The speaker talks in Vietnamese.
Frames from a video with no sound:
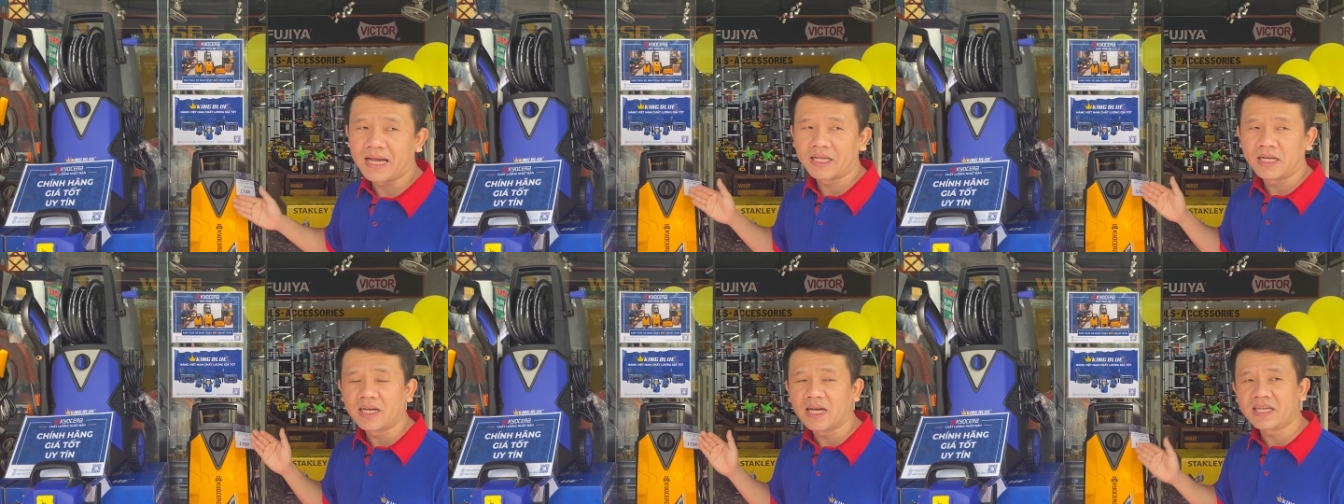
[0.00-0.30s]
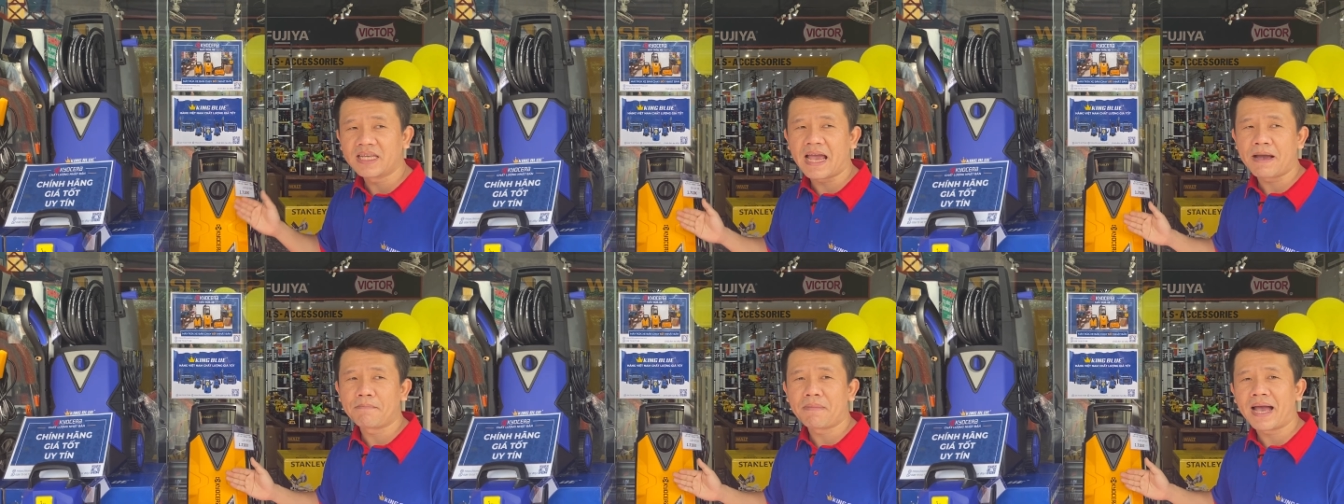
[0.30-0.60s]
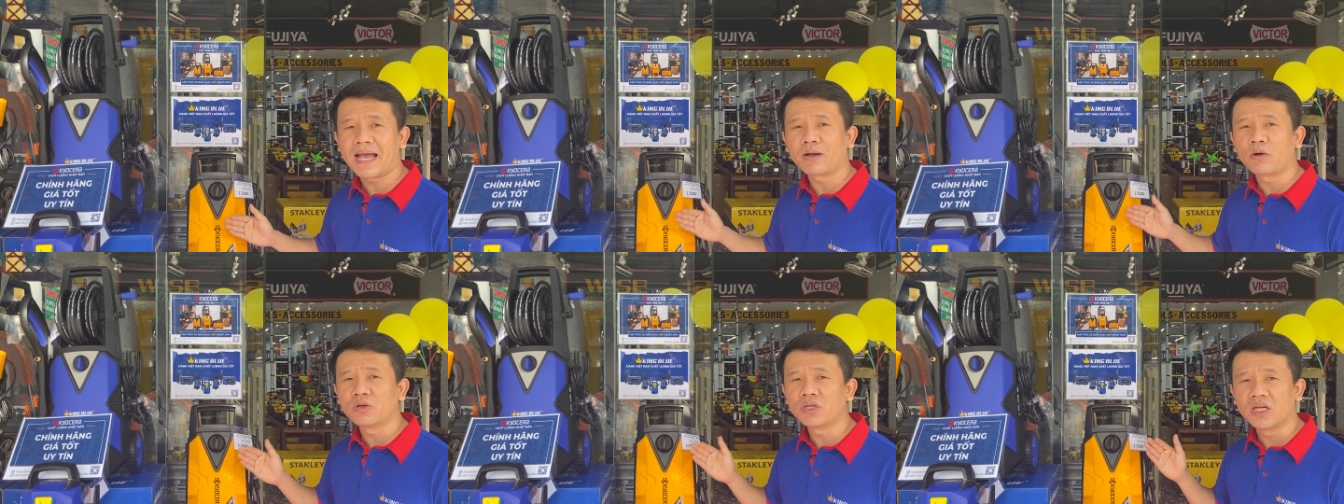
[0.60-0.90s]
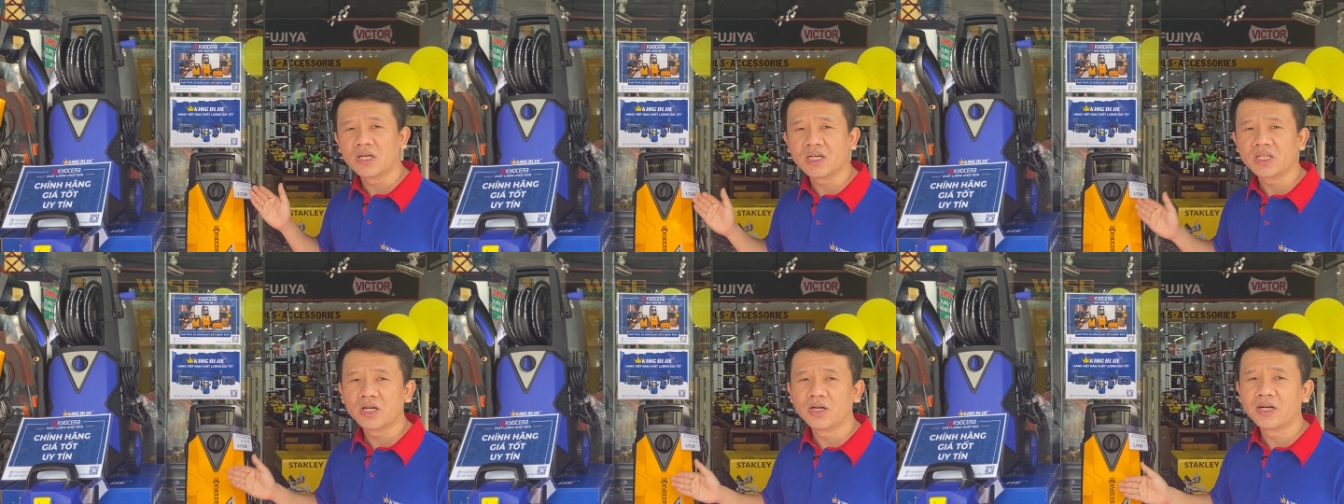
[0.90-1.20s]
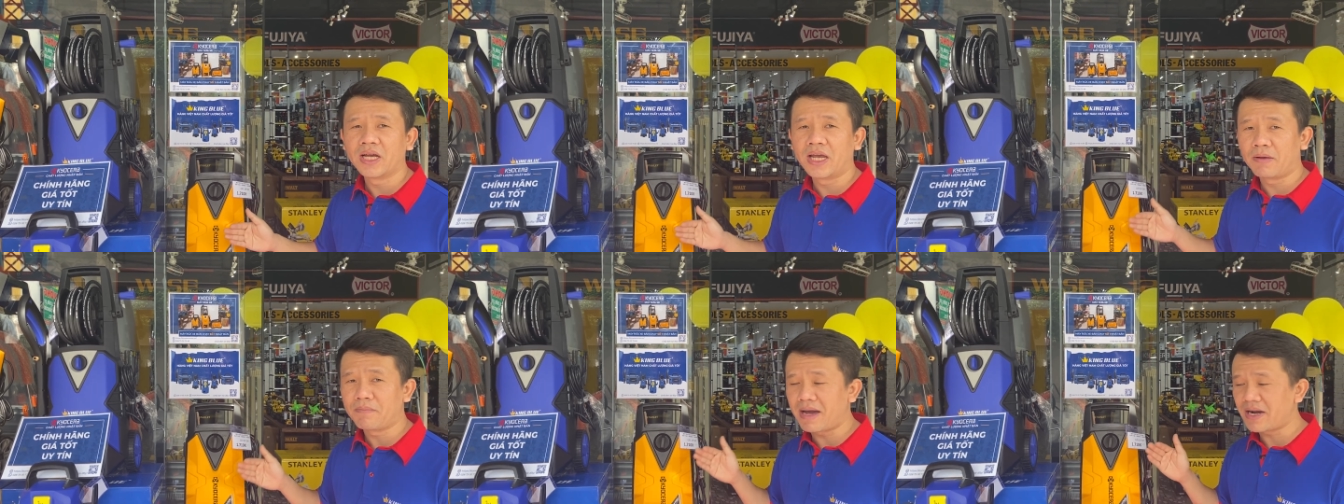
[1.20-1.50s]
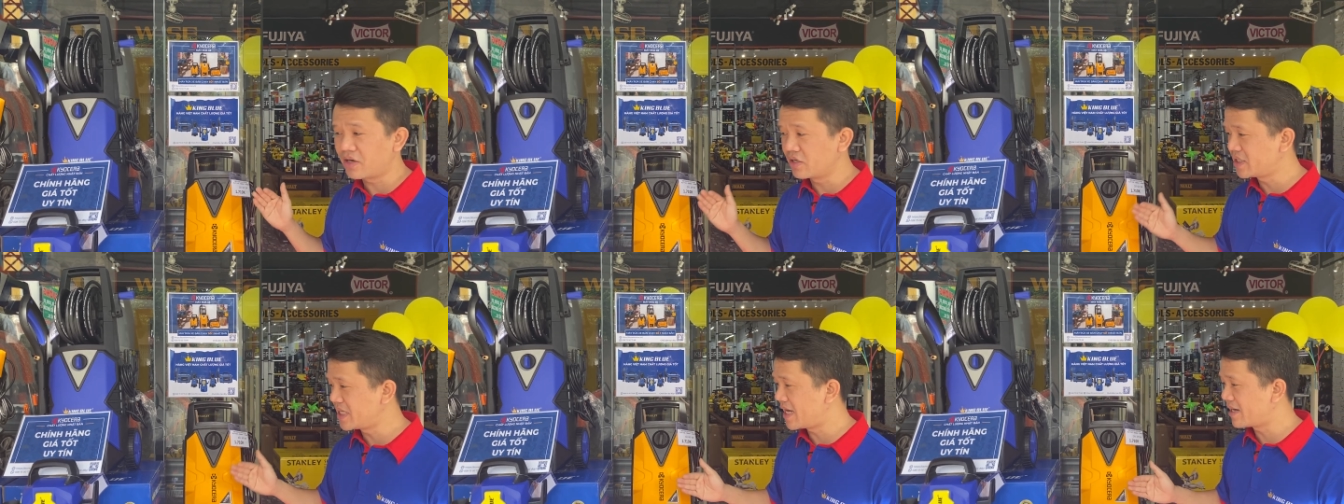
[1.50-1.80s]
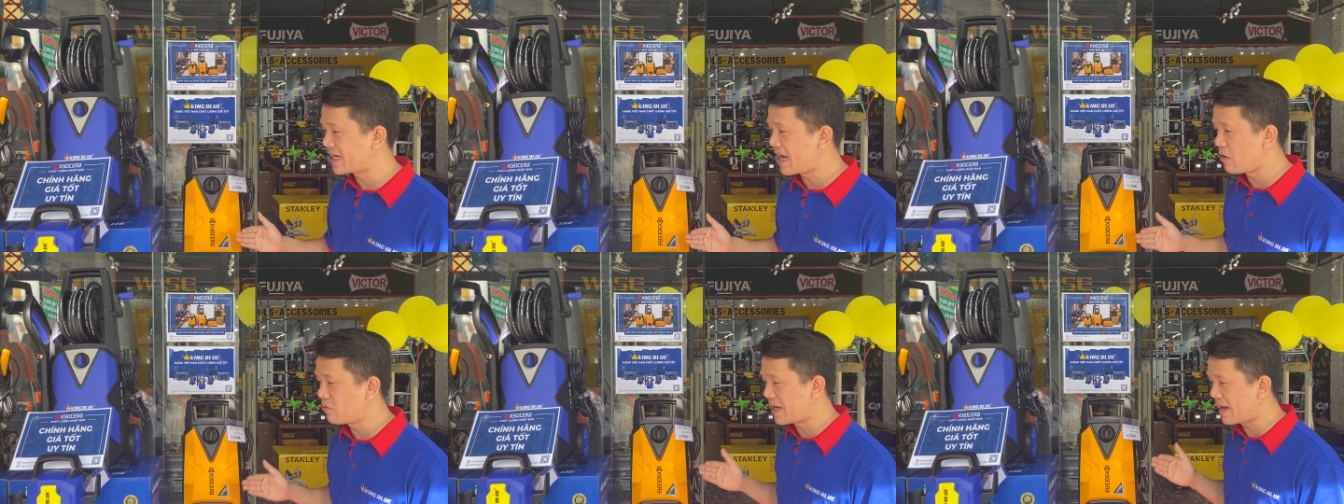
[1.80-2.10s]
những cái nhà máy của những cái thương hiệu máy rửa xe
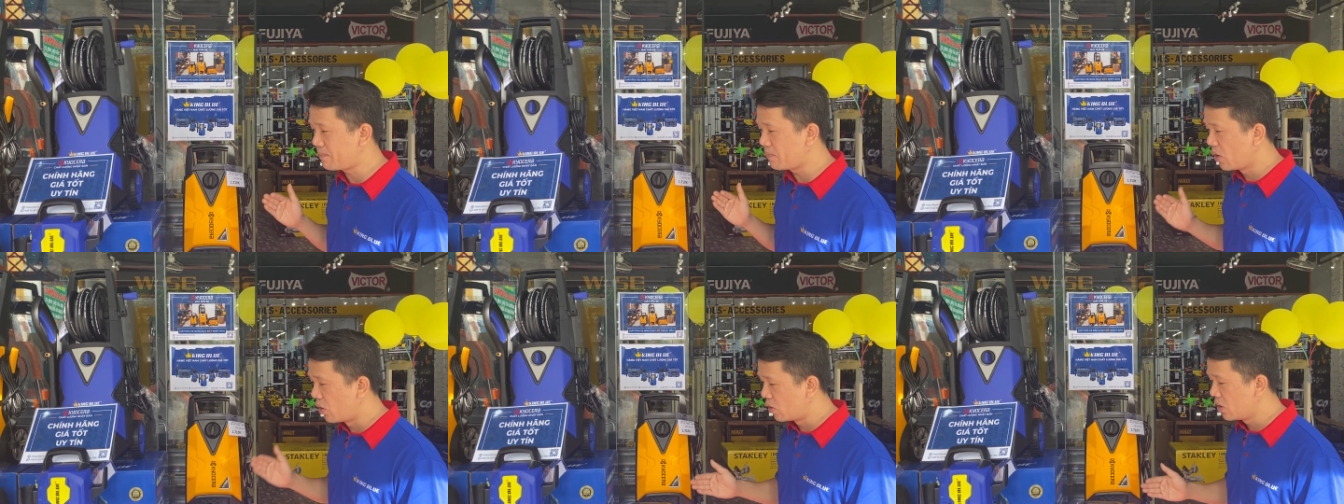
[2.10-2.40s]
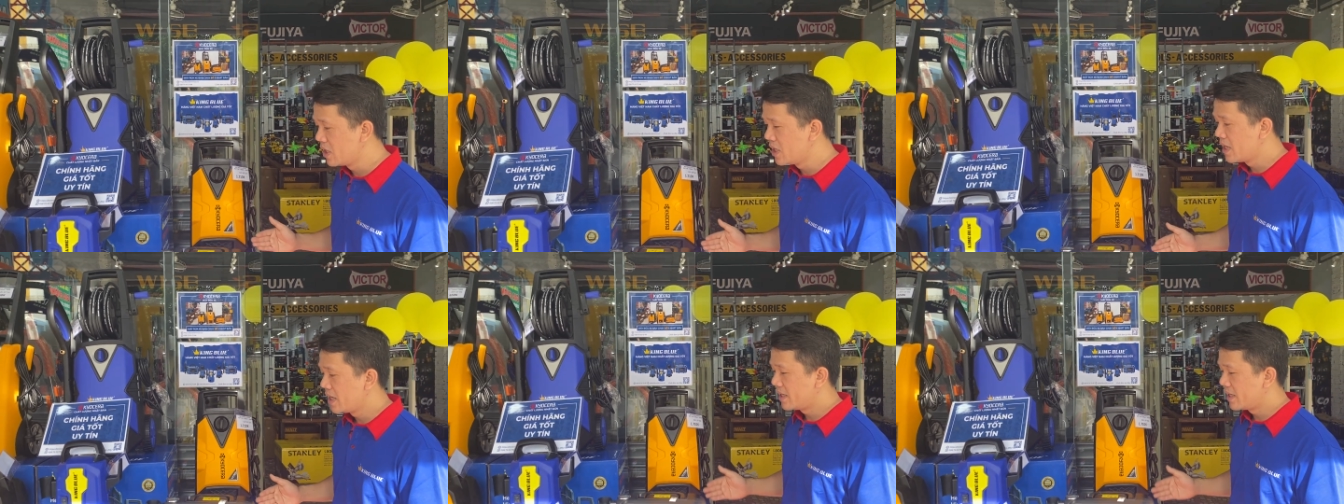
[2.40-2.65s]
cao cấp luôn